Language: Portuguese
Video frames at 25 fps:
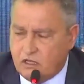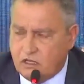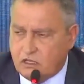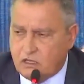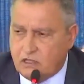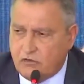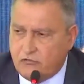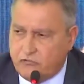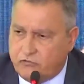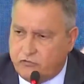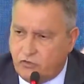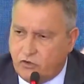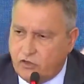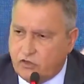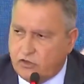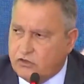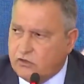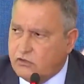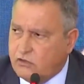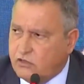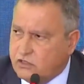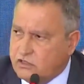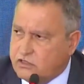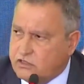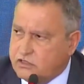que
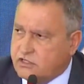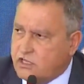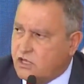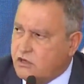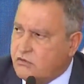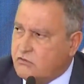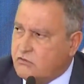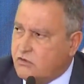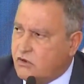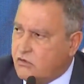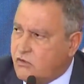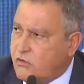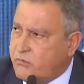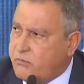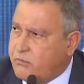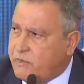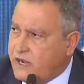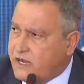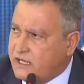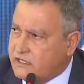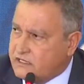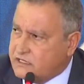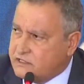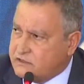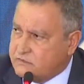foram estão
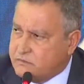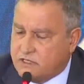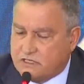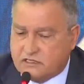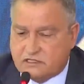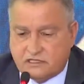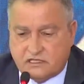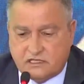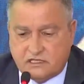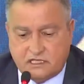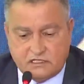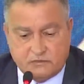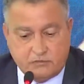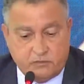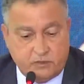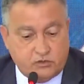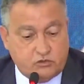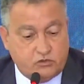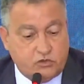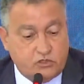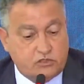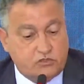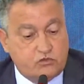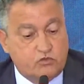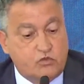ocupadas, mas que as
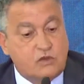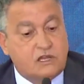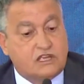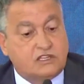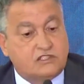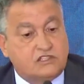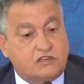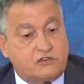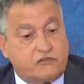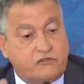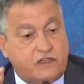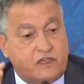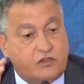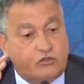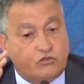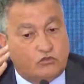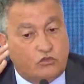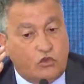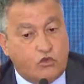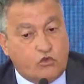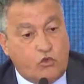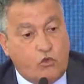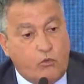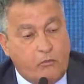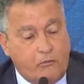pessoas nunca tiveram
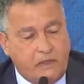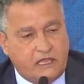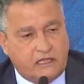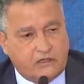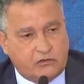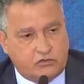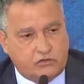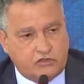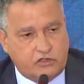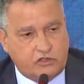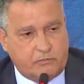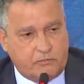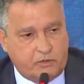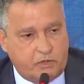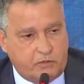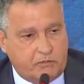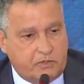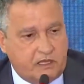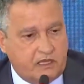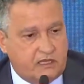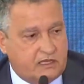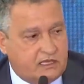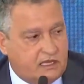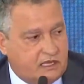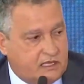documento de
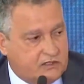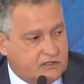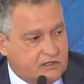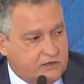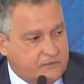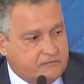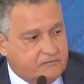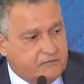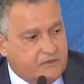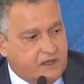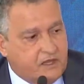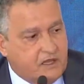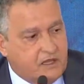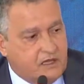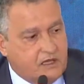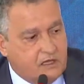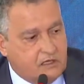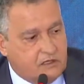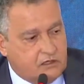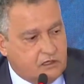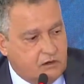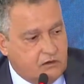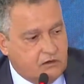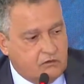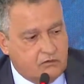propriedade.
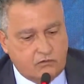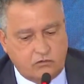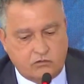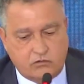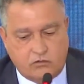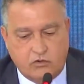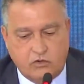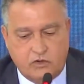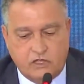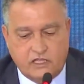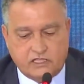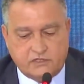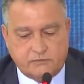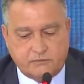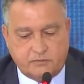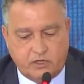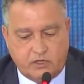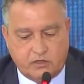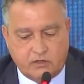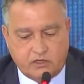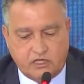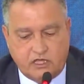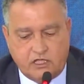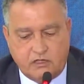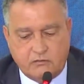Então, com esse
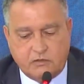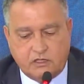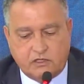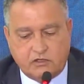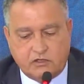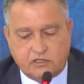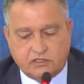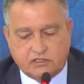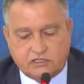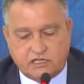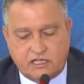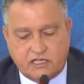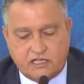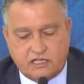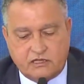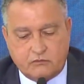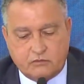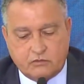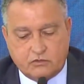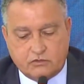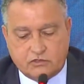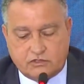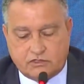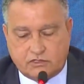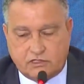programa, nós
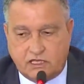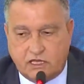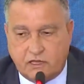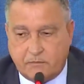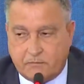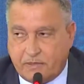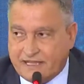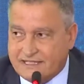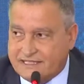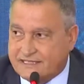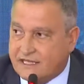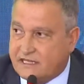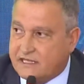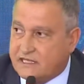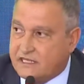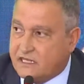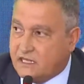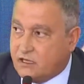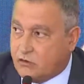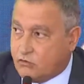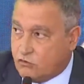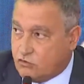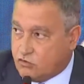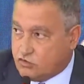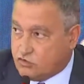queremos, em
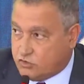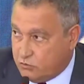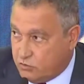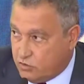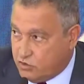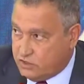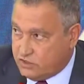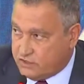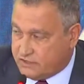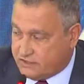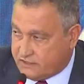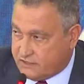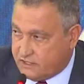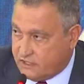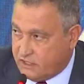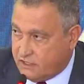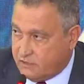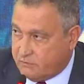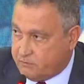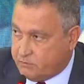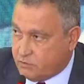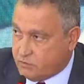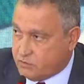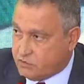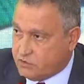parceria com os
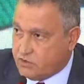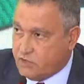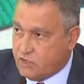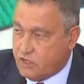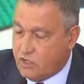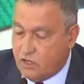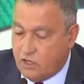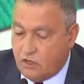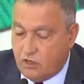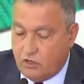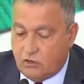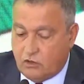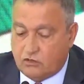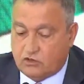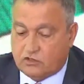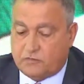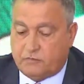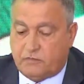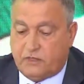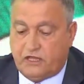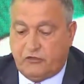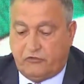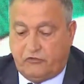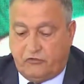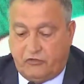municípios, os
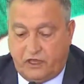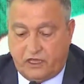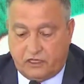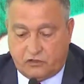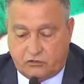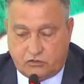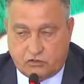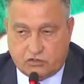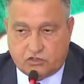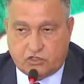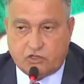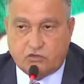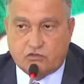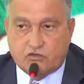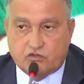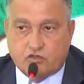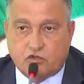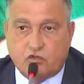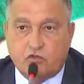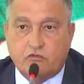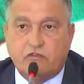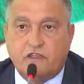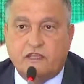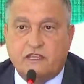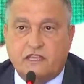prefeitos e os
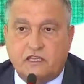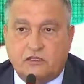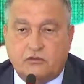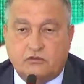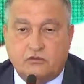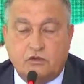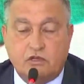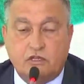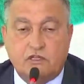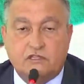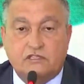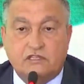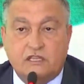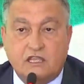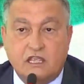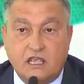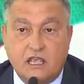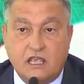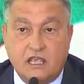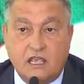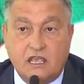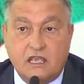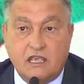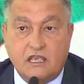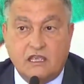governadores,
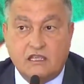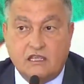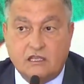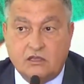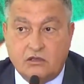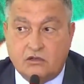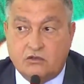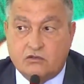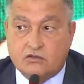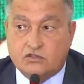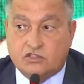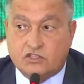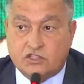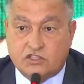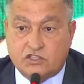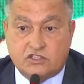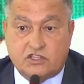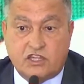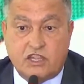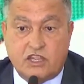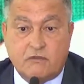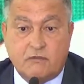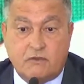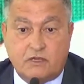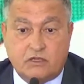e o
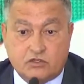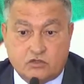sistema